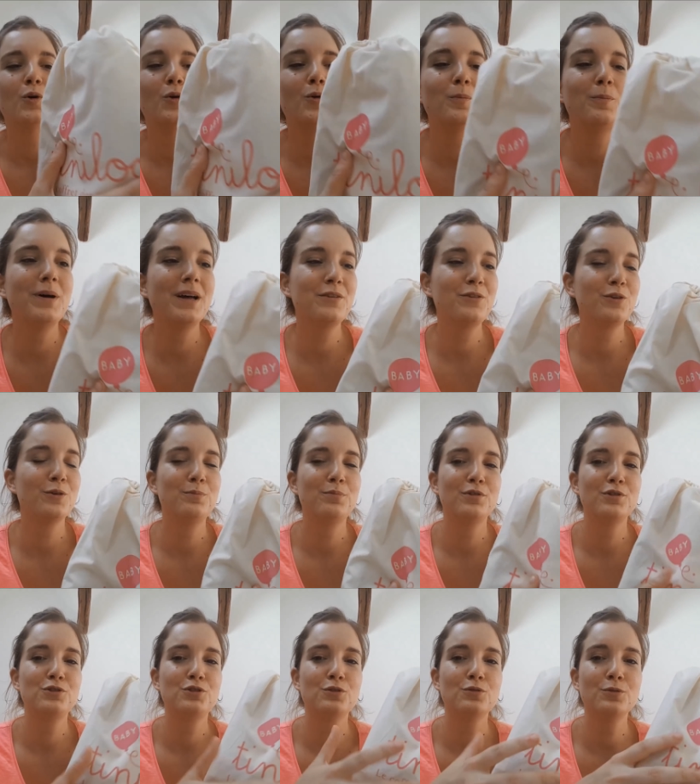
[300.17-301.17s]
On passe au
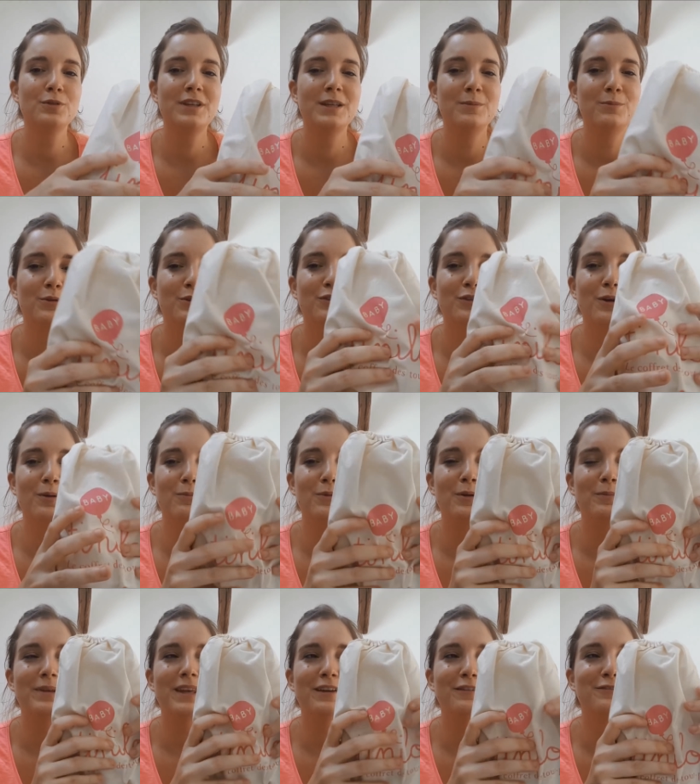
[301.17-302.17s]
pochon qui me
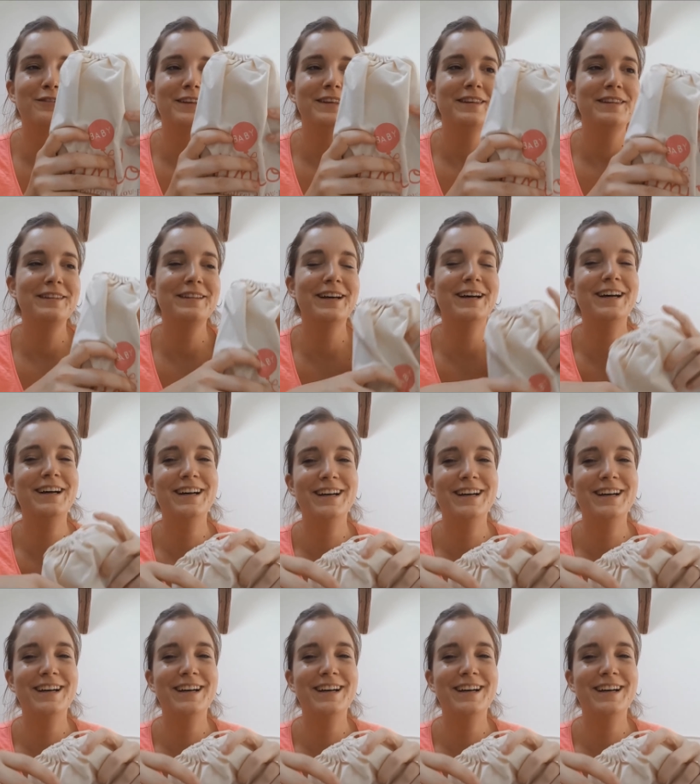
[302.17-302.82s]
semble bien vide.